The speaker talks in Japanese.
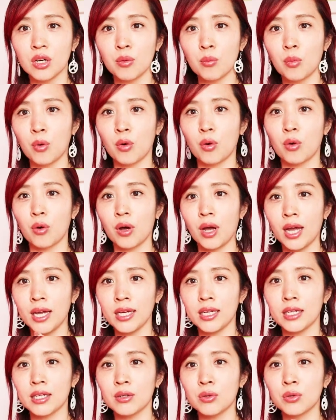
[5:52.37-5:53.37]
もうは
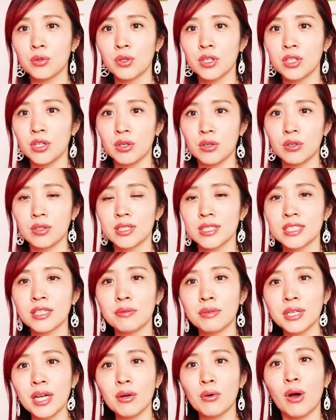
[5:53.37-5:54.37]
いこの色、し
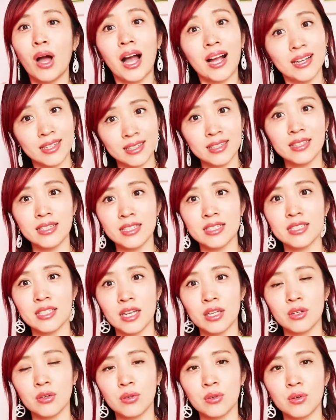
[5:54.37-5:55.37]
かも結構はっきりし
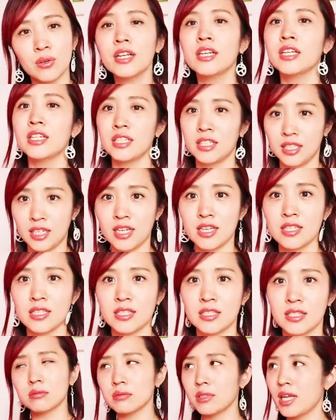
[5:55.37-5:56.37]
た色が人気です。